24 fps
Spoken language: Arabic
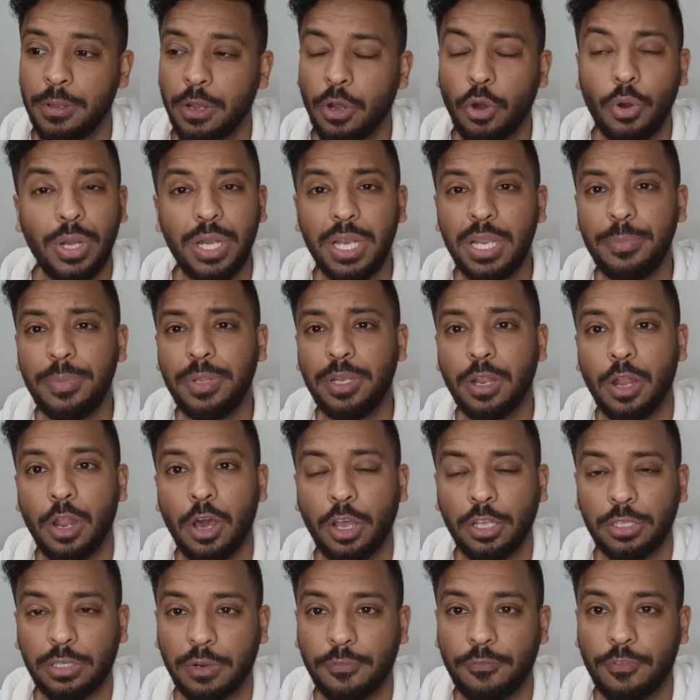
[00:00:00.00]
قول لي مين
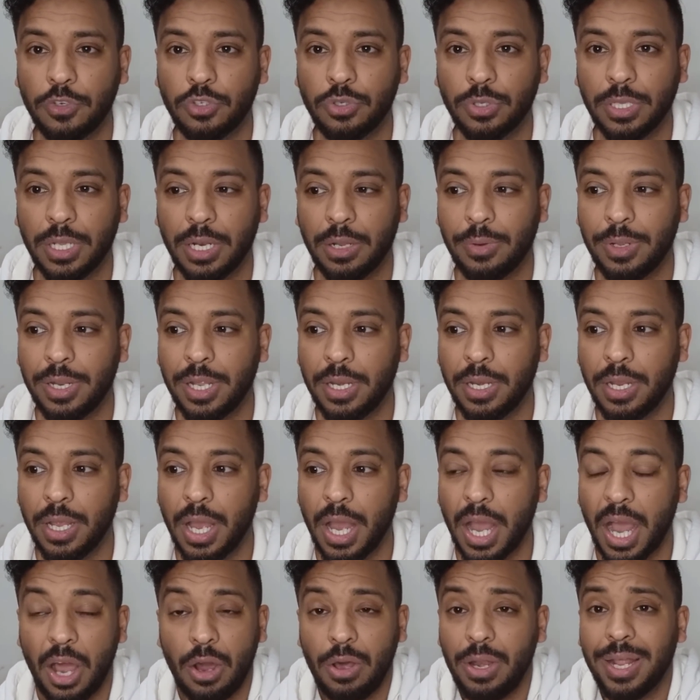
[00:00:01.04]
الأخطر في الشوط الأولاني
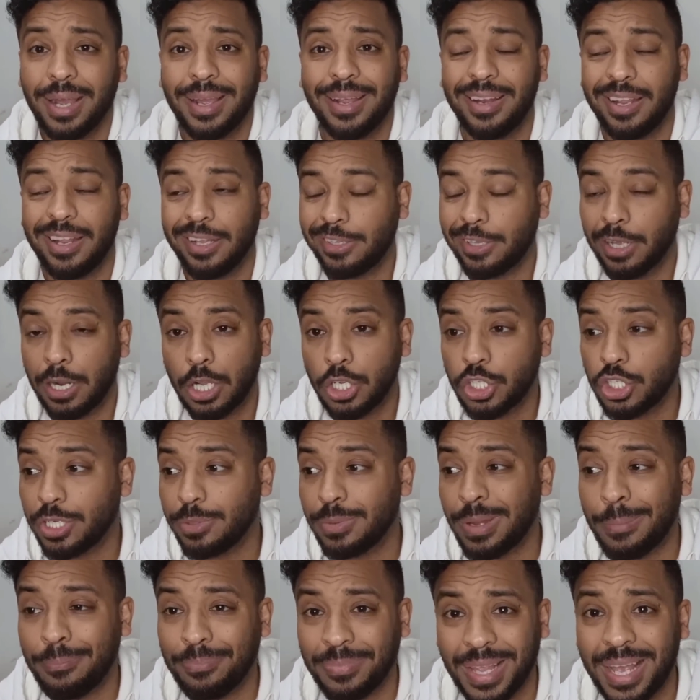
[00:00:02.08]
هقول لك إن الترجي
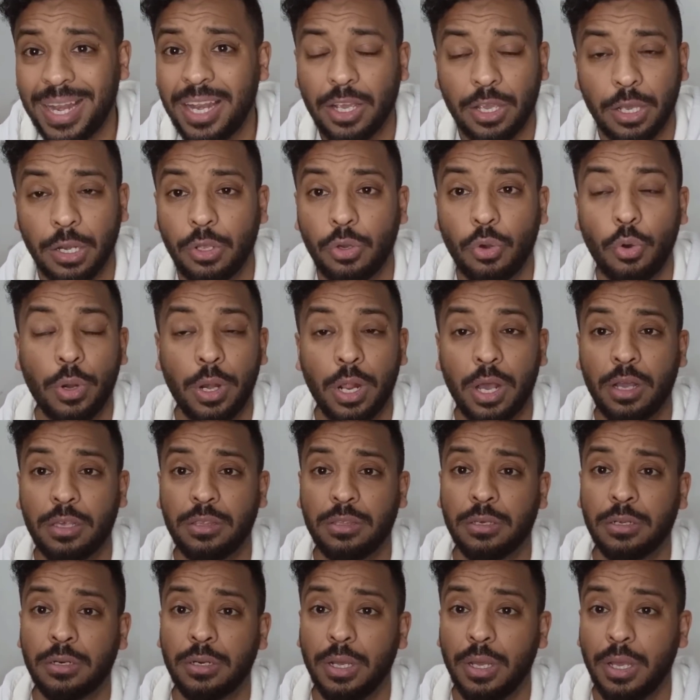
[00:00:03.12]
يمتلك الكورة
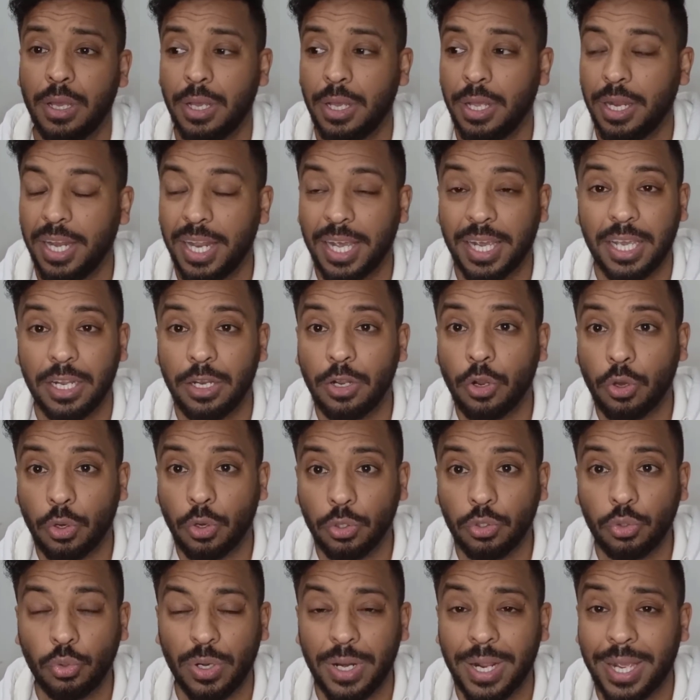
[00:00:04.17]
أكثر لكن
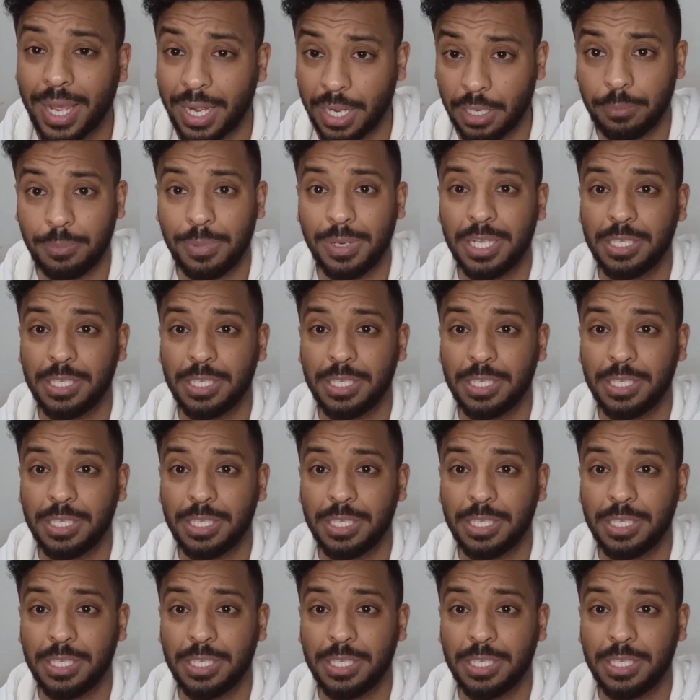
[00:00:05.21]
الخطورة كانت